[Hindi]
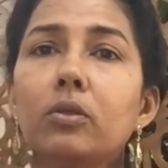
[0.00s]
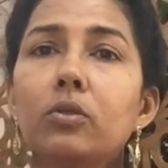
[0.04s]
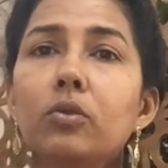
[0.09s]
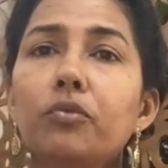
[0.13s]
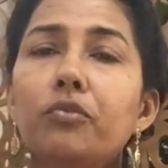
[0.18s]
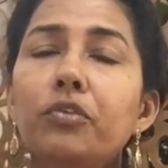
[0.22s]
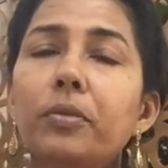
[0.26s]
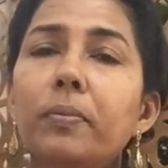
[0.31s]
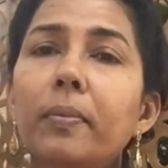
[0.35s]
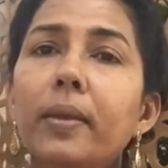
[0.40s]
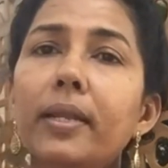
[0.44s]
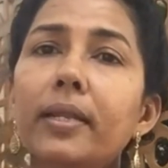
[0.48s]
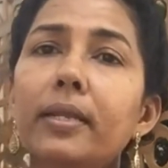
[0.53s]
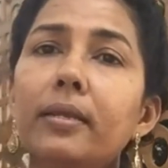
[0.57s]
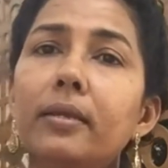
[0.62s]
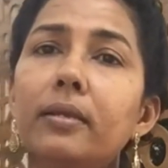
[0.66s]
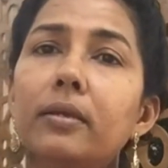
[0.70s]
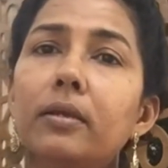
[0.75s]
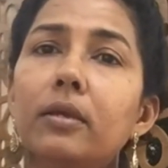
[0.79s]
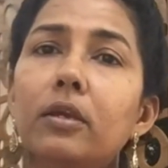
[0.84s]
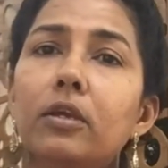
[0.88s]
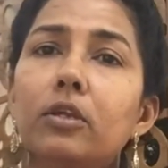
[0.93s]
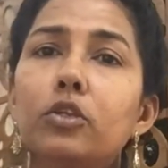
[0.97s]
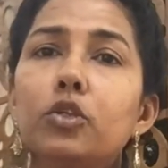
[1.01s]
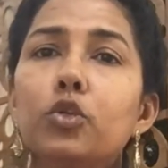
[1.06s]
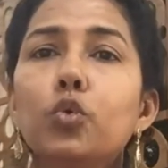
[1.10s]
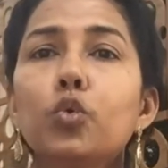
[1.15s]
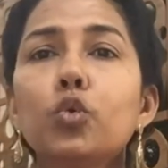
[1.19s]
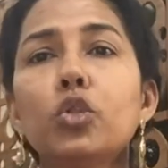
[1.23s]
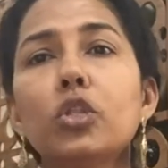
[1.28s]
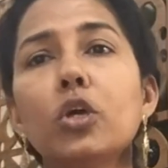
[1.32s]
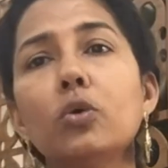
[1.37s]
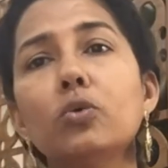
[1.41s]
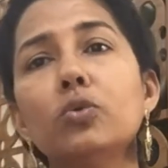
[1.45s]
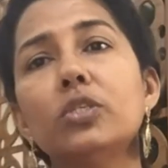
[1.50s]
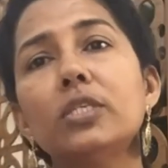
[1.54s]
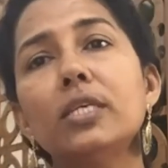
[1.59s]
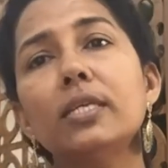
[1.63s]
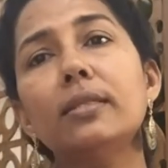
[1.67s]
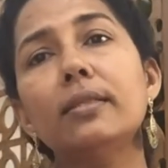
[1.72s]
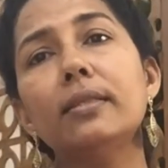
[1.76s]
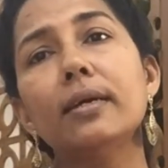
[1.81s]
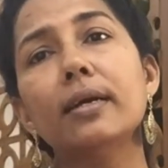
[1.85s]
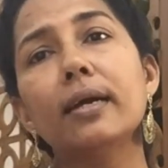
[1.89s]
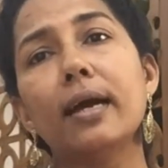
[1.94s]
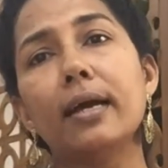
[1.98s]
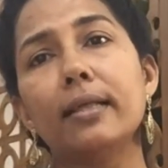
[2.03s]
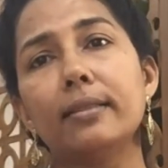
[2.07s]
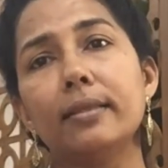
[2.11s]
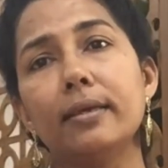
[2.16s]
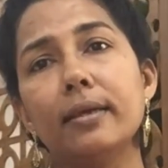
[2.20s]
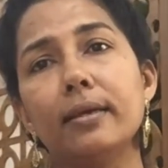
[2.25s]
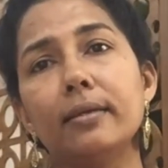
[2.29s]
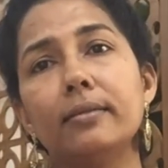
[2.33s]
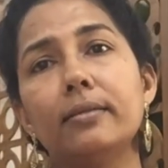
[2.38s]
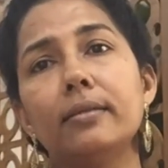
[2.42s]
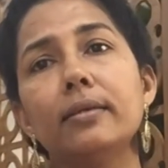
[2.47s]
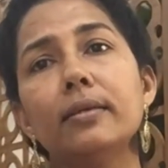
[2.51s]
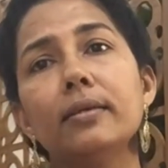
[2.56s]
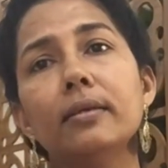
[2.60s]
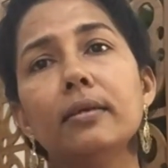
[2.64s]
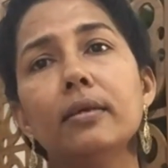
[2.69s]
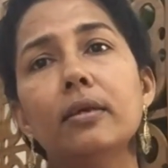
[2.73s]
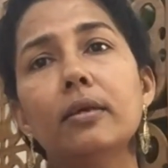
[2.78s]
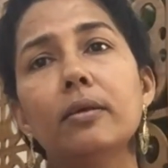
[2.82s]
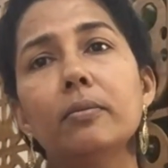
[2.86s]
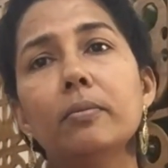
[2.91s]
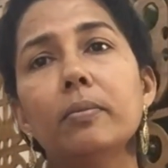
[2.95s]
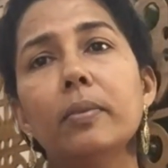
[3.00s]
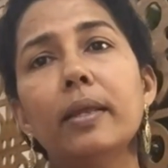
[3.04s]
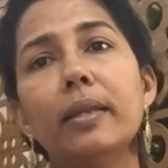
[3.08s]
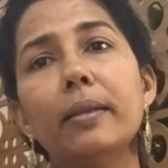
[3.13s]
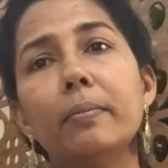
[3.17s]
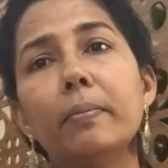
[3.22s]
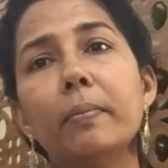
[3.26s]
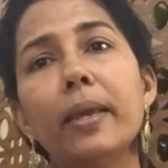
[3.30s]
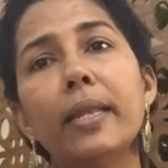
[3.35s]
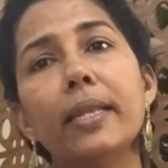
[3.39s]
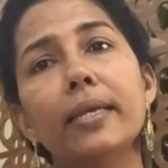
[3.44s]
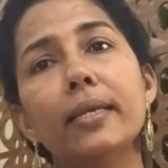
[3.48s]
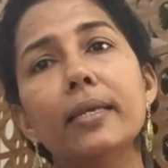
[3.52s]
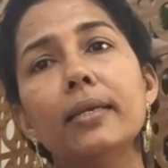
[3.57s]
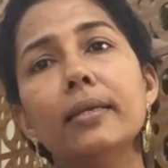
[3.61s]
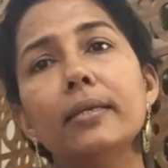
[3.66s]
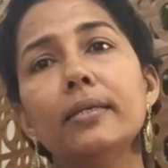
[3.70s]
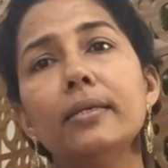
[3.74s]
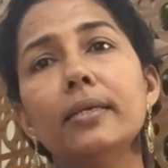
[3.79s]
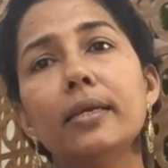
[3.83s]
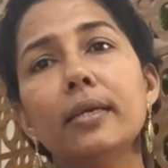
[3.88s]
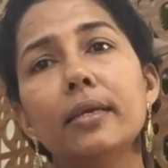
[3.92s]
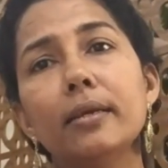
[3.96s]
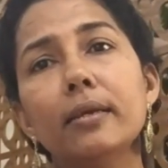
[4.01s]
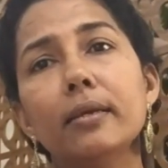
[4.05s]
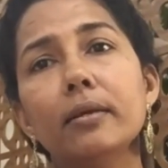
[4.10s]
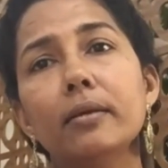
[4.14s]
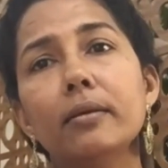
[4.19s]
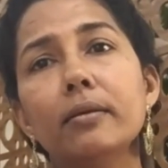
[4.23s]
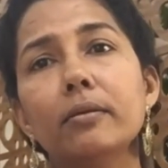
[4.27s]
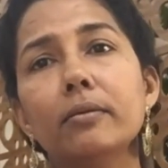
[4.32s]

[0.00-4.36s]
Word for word: तो फिर मैंने 2000 तक आते आते मैं मैंने ये